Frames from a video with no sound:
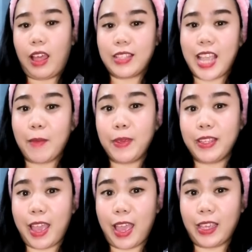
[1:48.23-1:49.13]

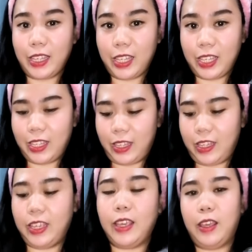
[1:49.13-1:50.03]
sabi niya,
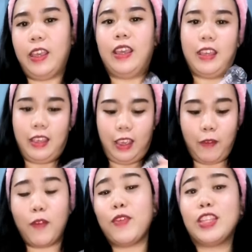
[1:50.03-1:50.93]

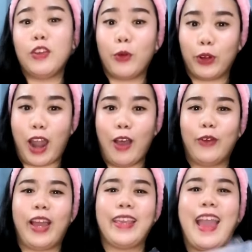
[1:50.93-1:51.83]
i-video ko raw.
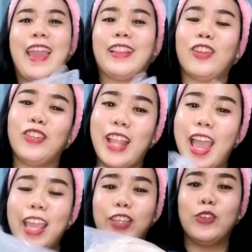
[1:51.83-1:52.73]
Kaya ito
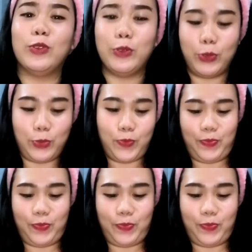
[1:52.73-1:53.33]
na yung